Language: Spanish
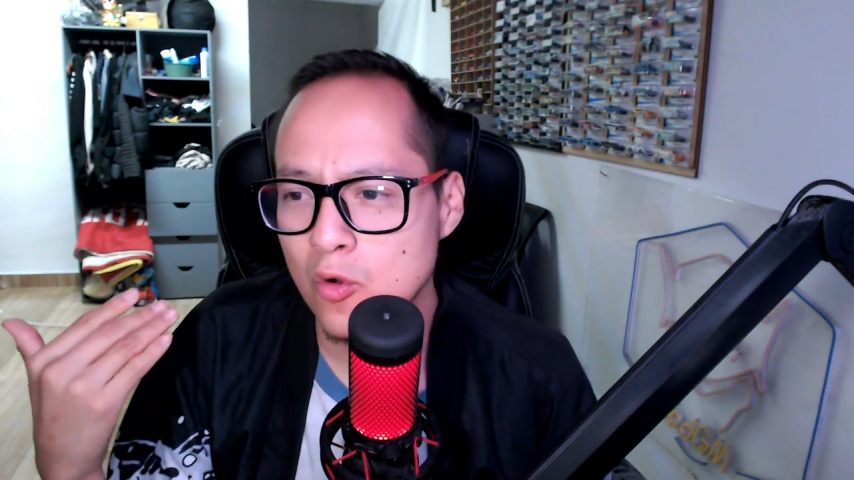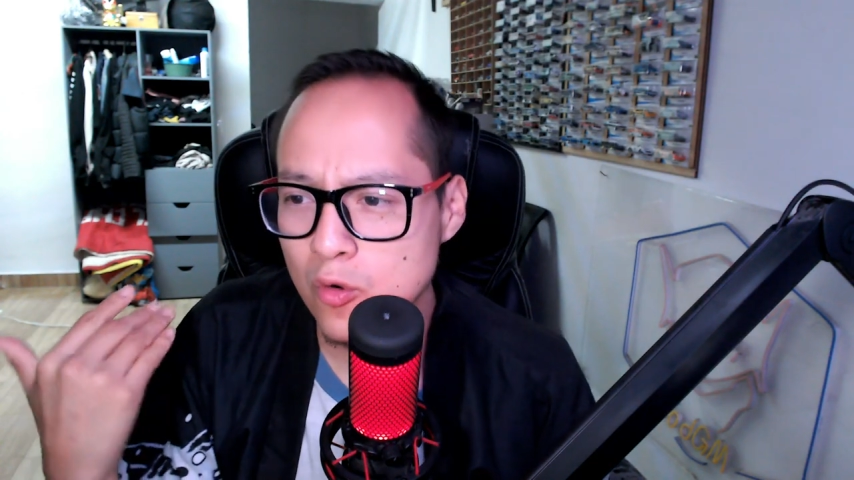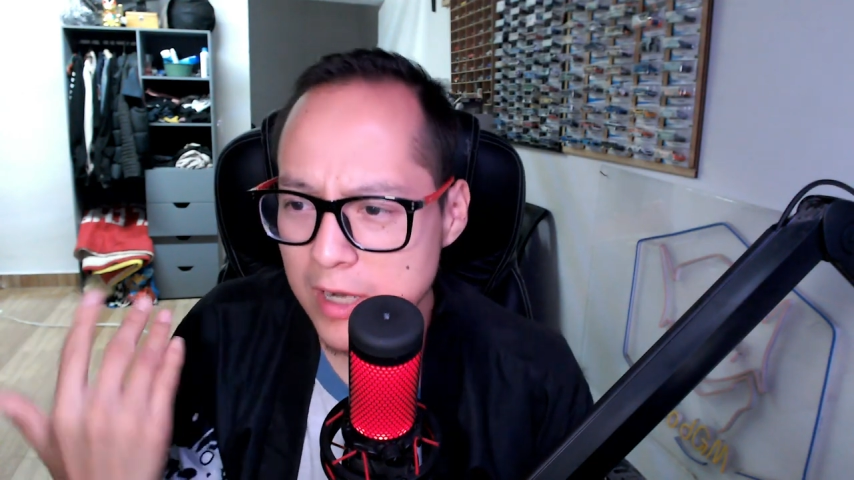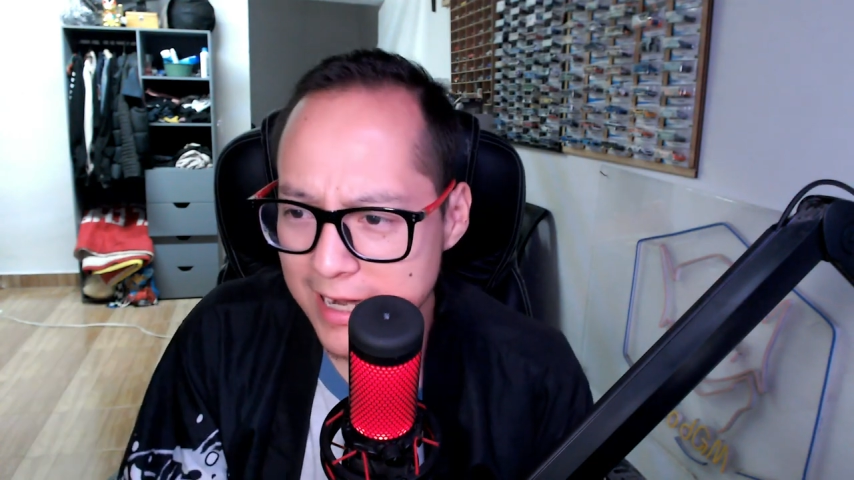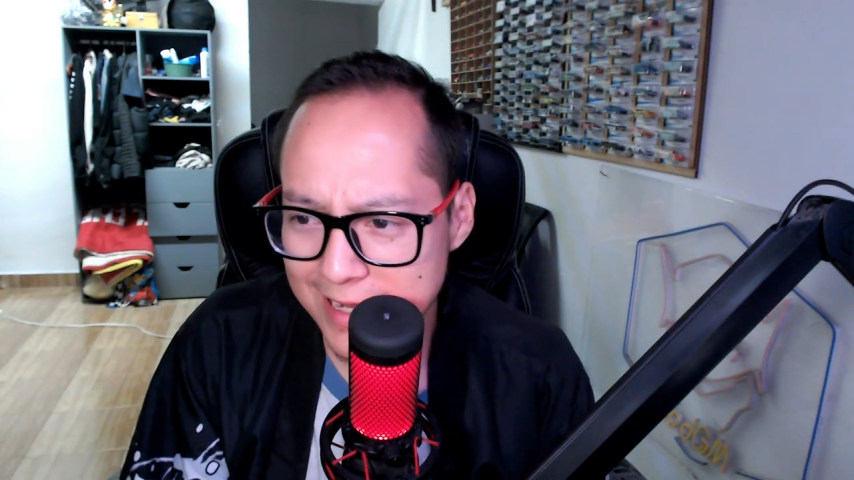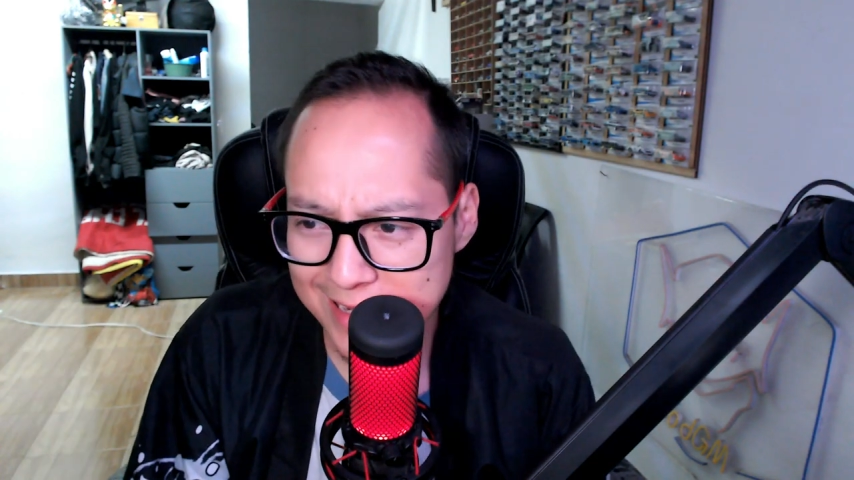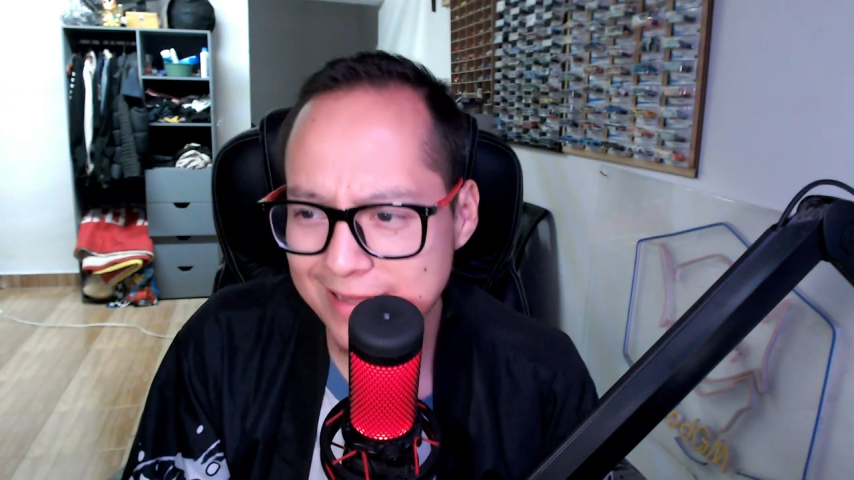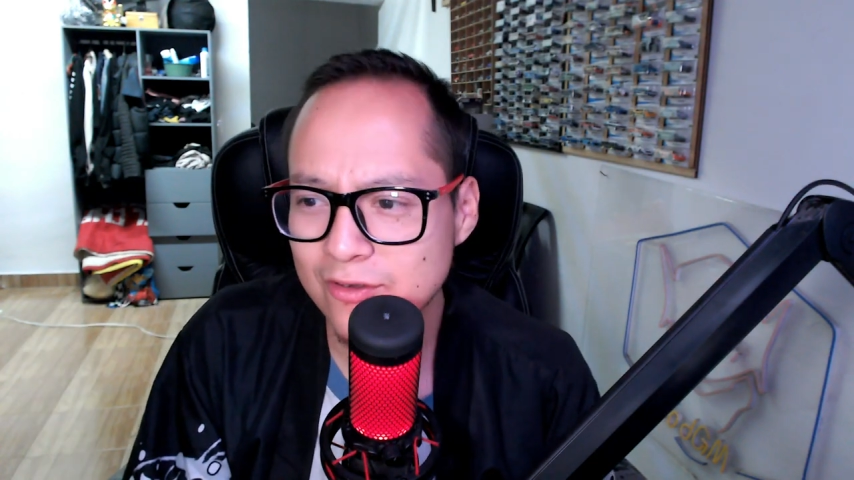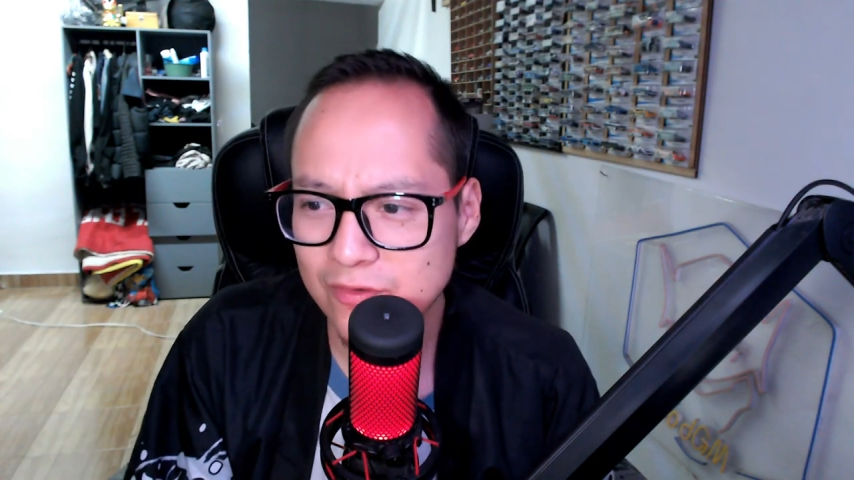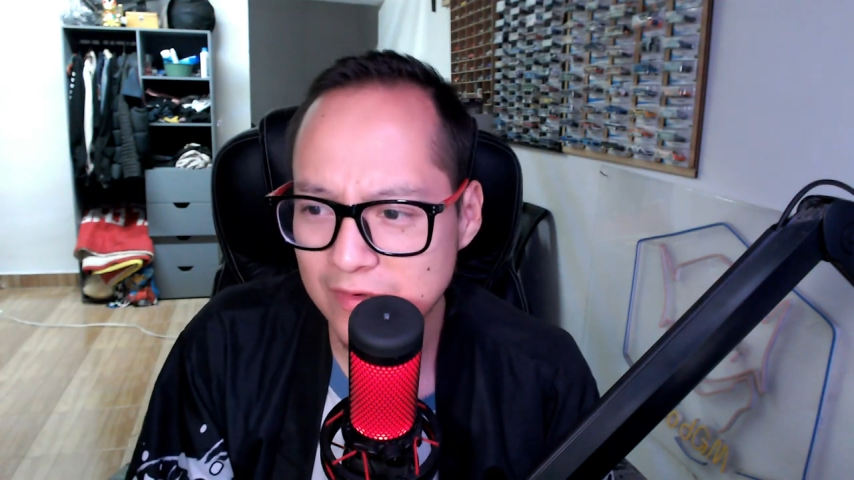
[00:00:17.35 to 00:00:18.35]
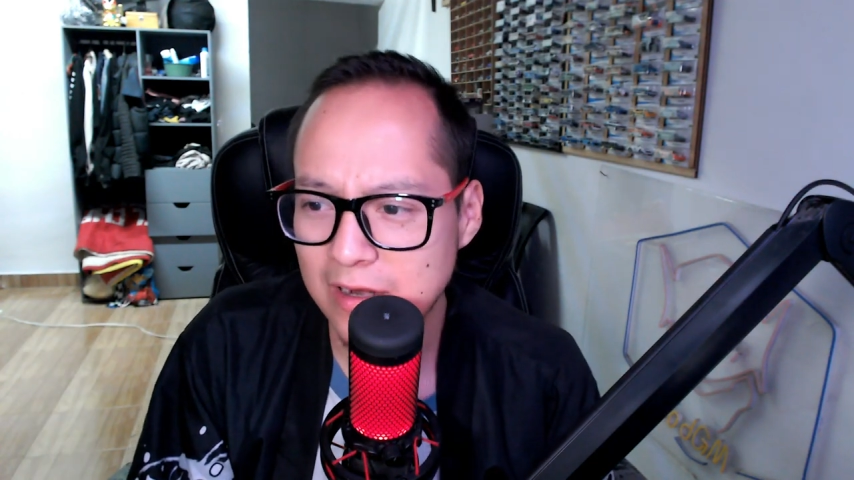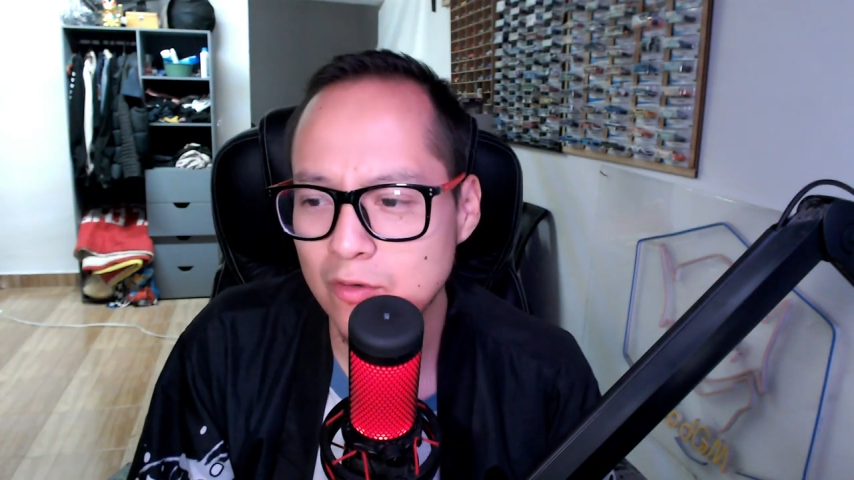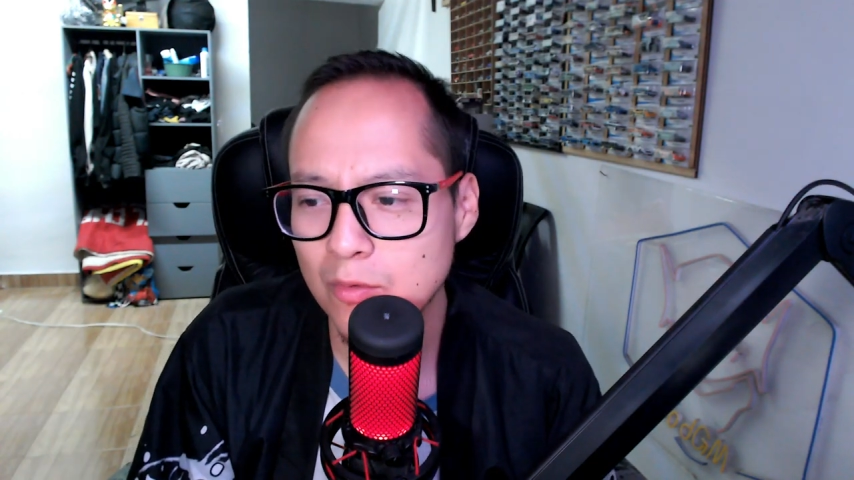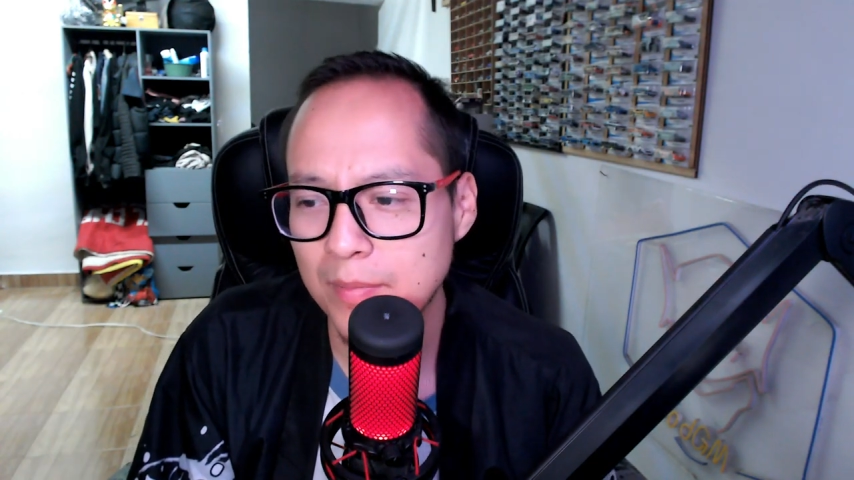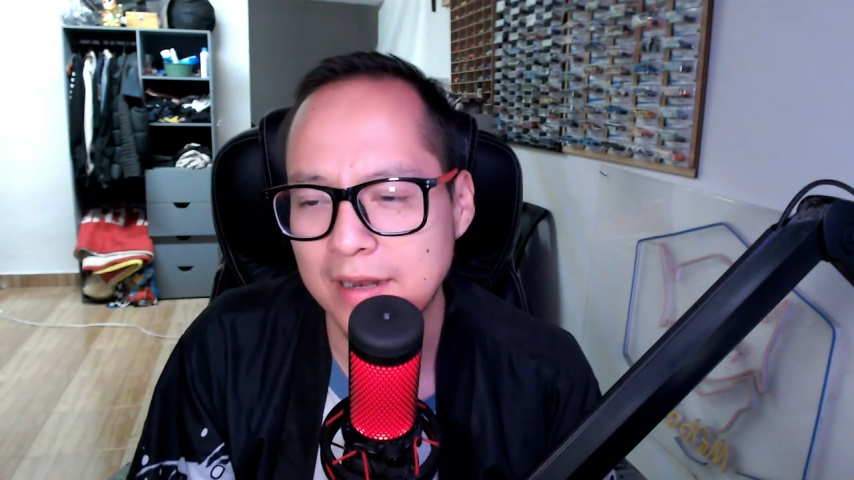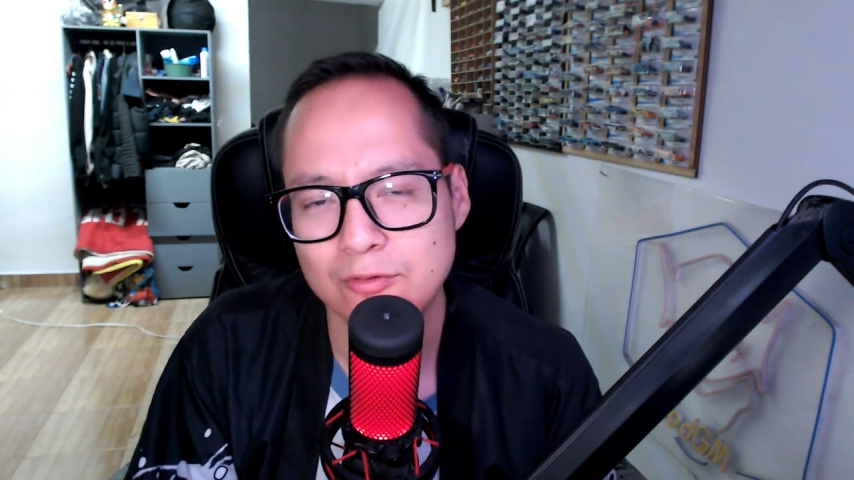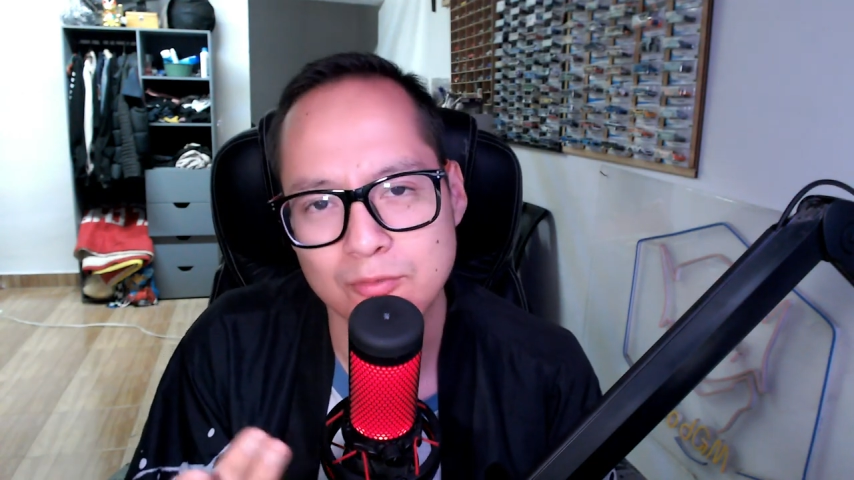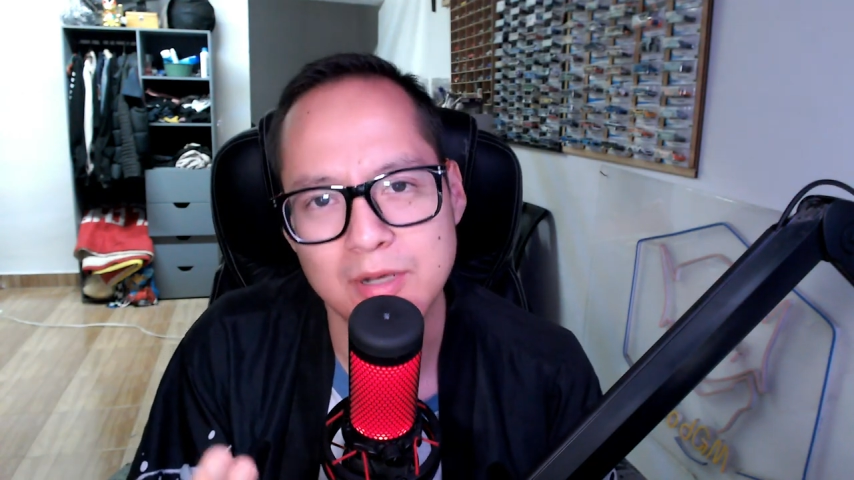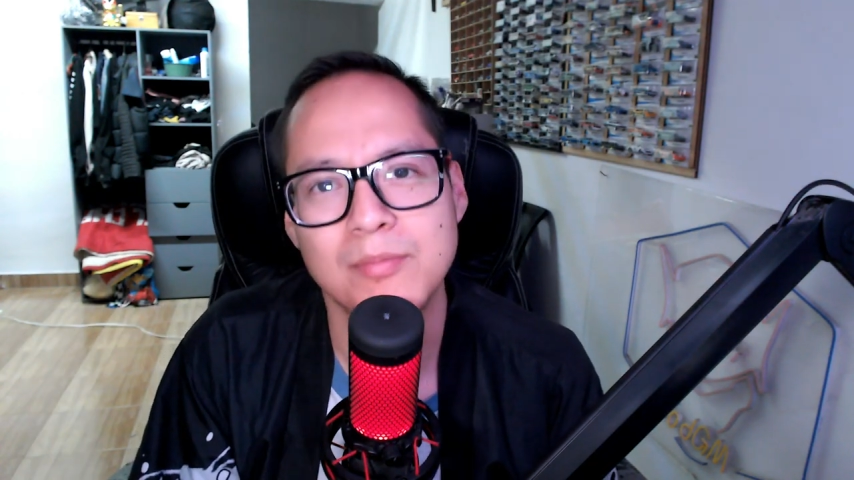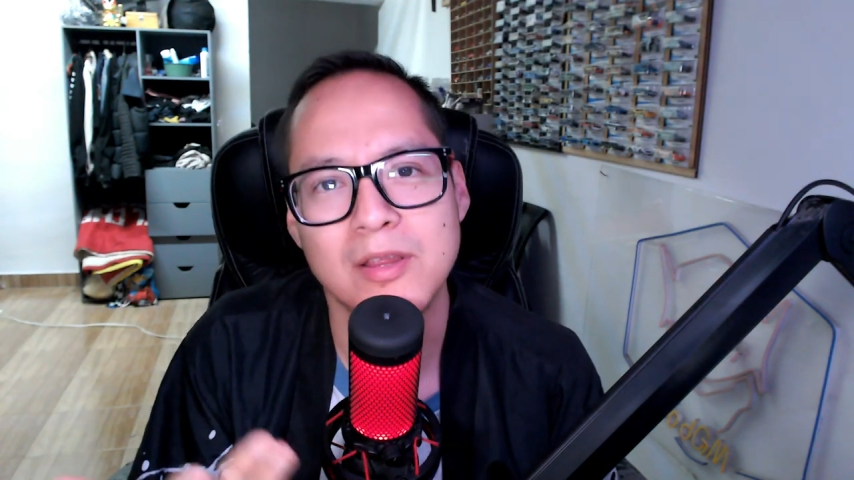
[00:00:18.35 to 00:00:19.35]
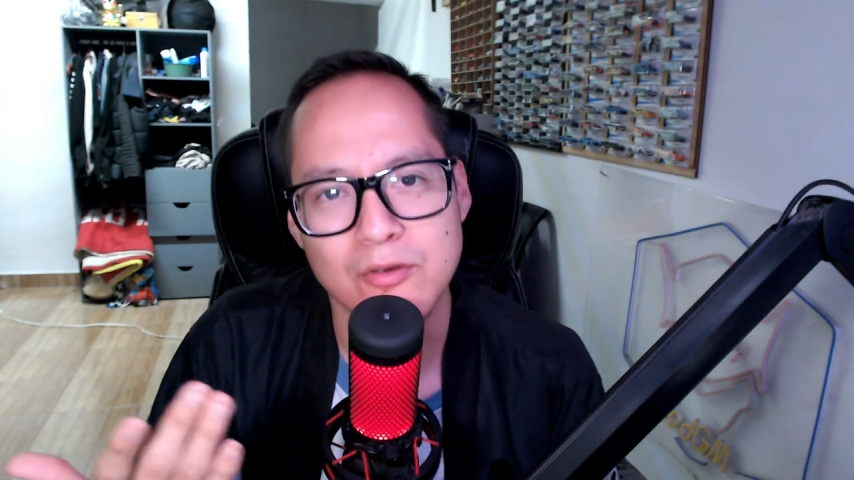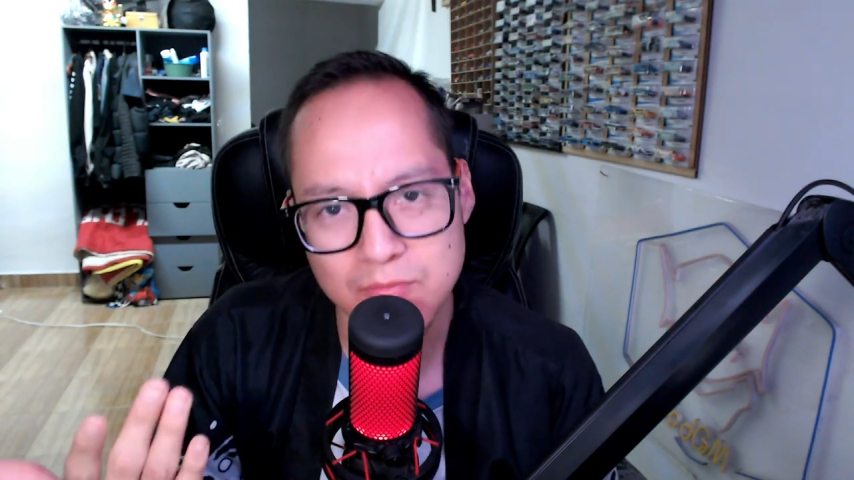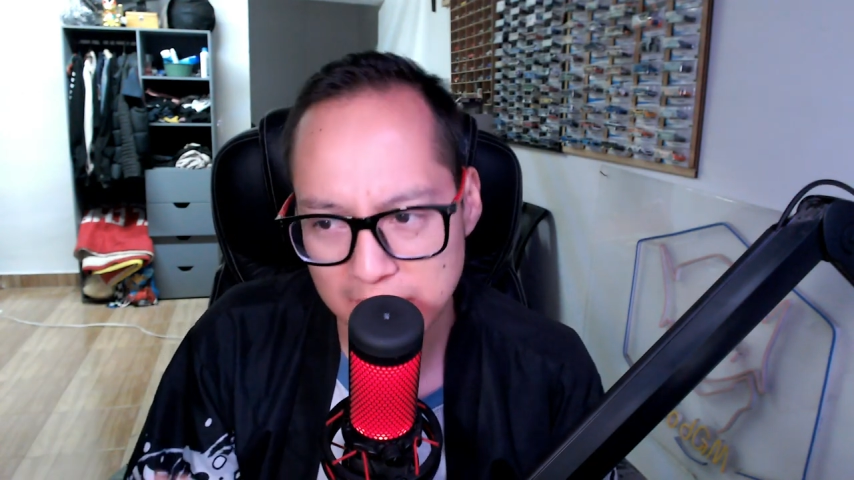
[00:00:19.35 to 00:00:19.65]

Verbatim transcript: una red social como para subir videos